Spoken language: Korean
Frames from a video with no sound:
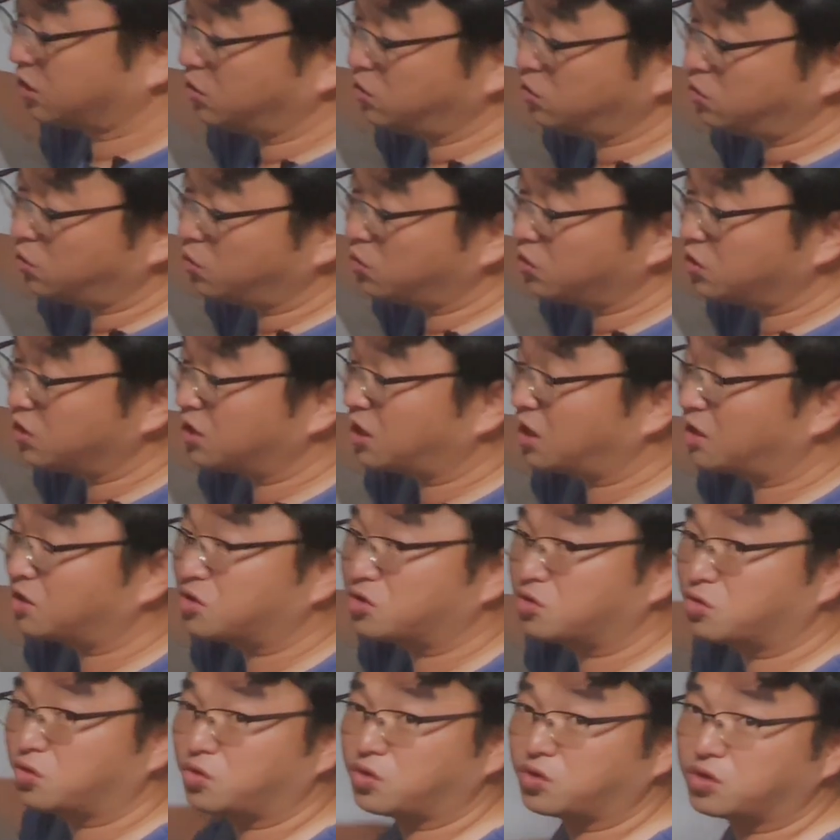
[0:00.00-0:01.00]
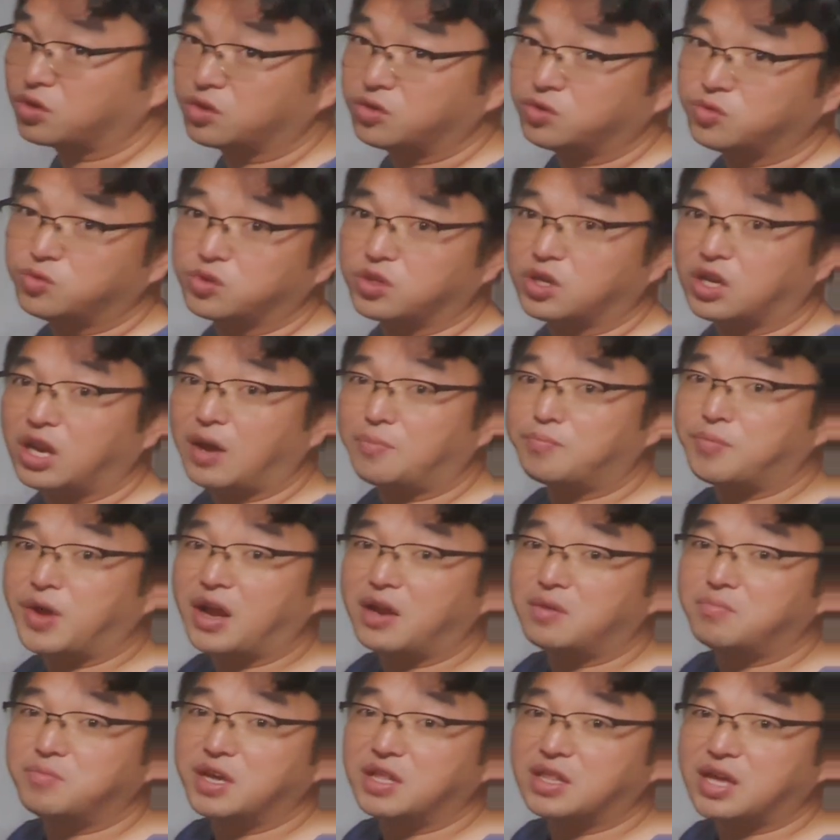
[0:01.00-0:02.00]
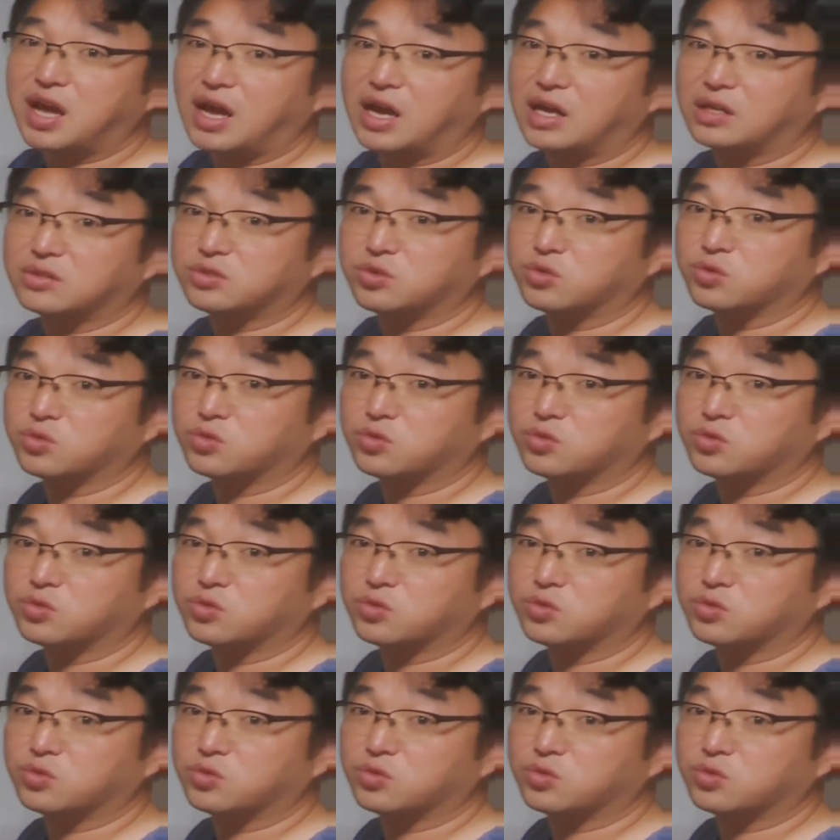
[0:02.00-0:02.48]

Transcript: 연동형 같은 경우는 한 8m